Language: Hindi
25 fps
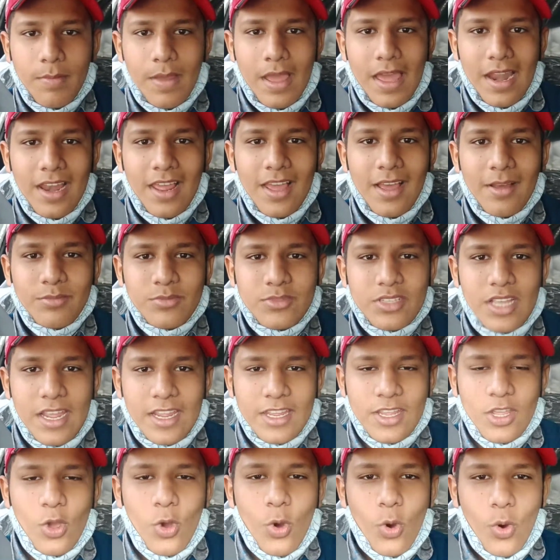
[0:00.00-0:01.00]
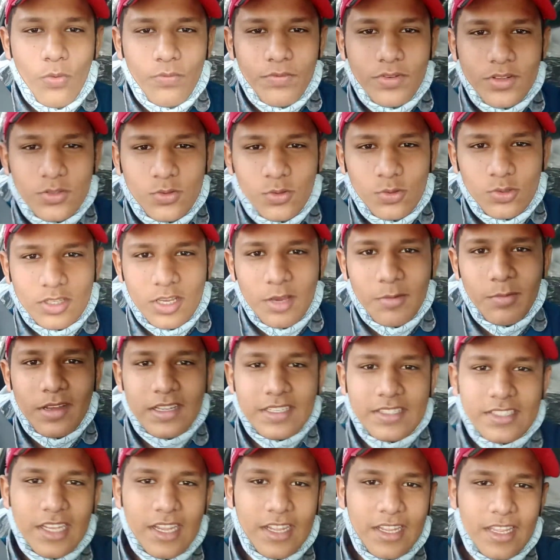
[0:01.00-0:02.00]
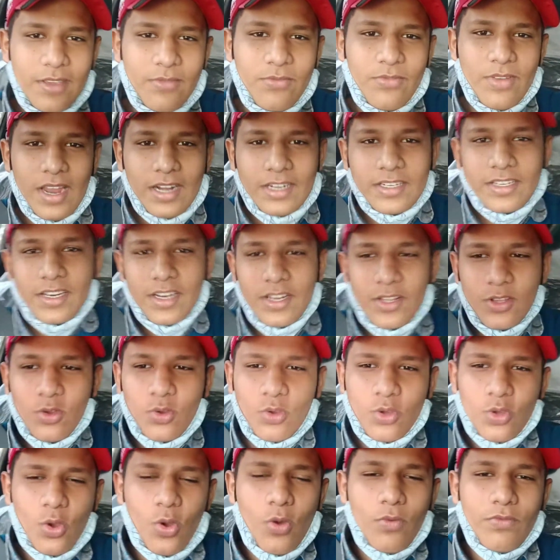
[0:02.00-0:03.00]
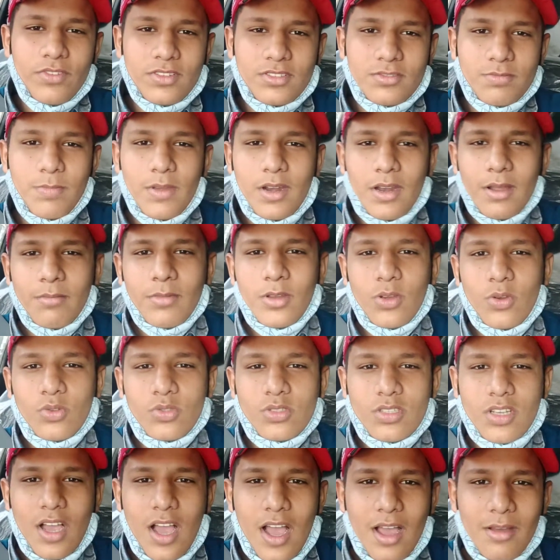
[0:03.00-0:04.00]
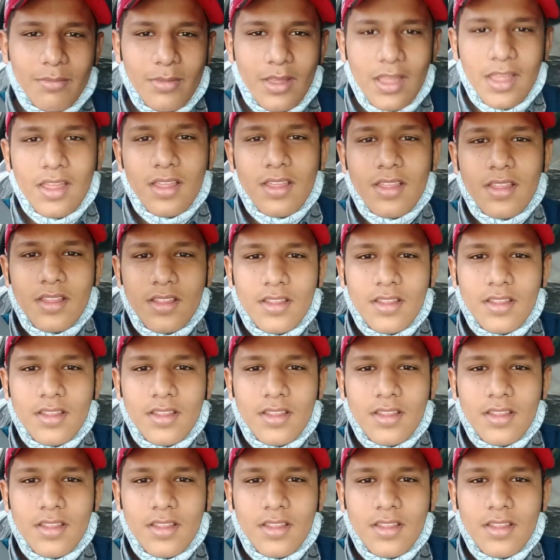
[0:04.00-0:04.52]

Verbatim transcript: पहले हम जाएंगे ऑफिस उसके बाद जाएंगे फैक्ट्री क्योंकि ऑफिस पर हमें कुछ काम है